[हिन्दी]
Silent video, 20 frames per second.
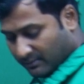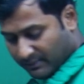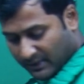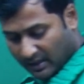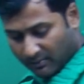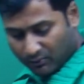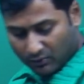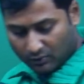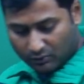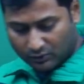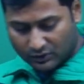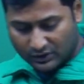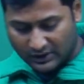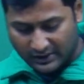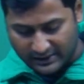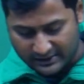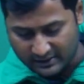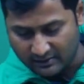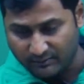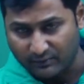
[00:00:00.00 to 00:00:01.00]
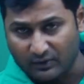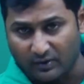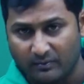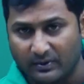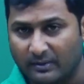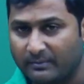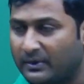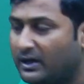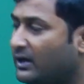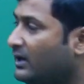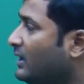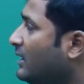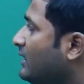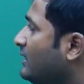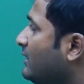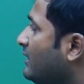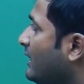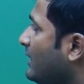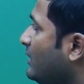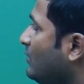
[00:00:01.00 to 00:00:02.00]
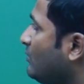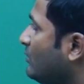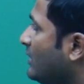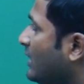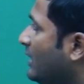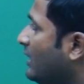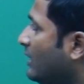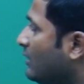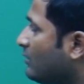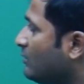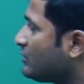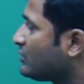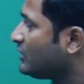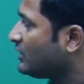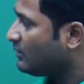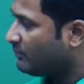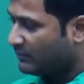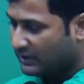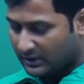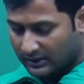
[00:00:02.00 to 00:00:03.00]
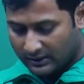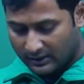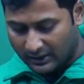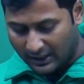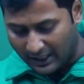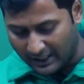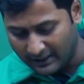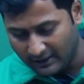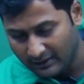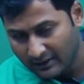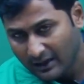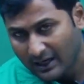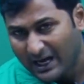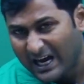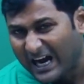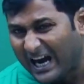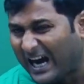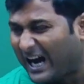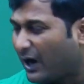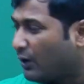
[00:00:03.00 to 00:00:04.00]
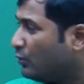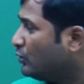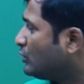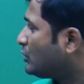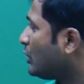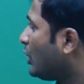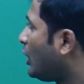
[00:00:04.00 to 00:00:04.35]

सब में आपको कुछ खासा प्रॉब्लम नहीं होना क्वेश्चन नंबर नाइन आउट